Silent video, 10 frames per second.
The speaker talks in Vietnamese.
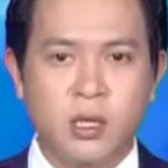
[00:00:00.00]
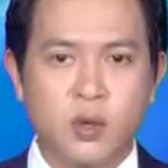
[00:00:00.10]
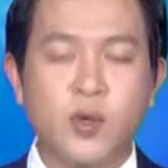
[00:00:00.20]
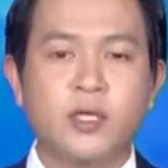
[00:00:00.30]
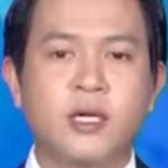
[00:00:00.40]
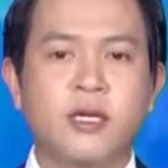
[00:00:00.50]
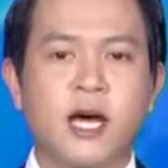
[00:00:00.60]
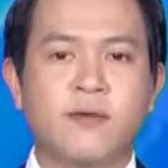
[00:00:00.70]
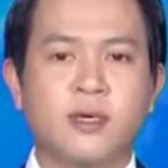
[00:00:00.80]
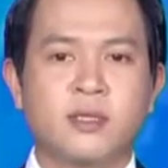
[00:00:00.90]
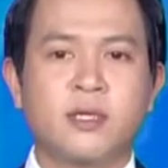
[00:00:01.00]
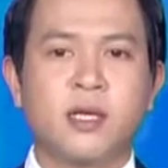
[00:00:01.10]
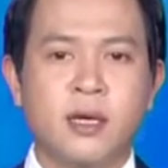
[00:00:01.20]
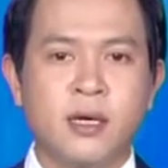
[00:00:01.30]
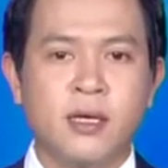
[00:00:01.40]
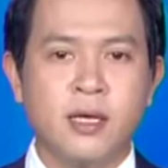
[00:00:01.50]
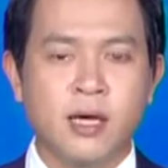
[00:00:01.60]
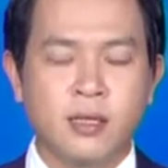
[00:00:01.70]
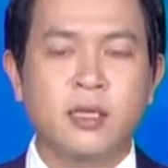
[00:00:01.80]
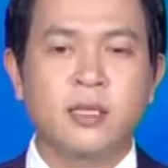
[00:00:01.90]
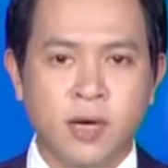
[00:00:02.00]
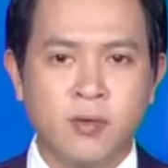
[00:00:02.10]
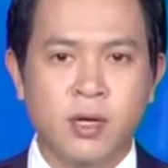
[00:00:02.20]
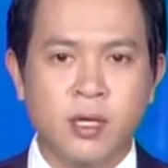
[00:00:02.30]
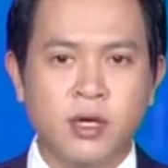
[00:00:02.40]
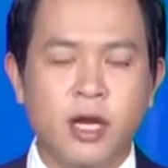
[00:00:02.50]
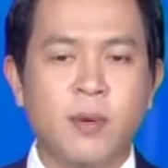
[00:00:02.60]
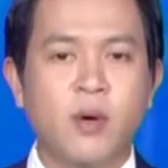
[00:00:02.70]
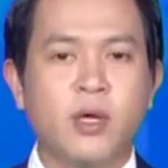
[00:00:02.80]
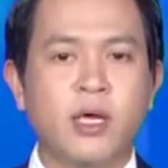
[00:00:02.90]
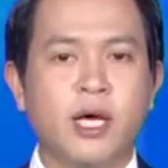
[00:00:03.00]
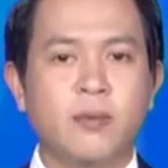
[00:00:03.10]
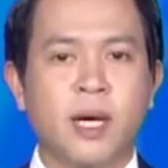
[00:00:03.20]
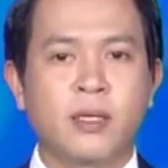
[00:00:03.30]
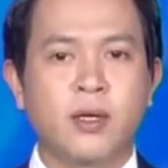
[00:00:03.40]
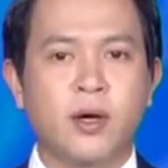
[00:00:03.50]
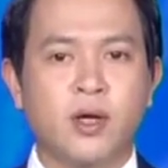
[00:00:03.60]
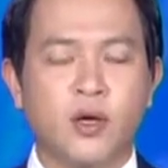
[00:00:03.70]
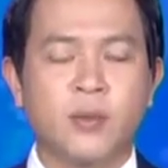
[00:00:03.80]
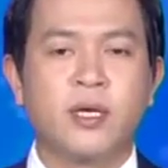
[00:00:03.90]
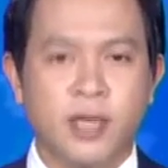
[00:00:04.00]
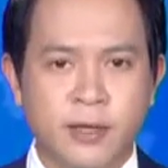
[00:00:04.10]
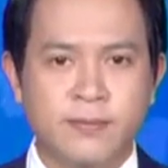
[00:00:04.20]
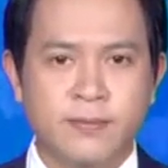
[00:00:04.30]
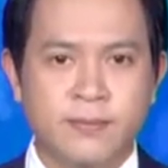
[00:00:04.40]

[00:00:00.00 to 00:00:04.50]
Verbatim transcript: Cuối chương trình là phần tin thế giới và tin thể thao. Sau đây mời quý vị và các bạn theo dõi nội dung chi tiết.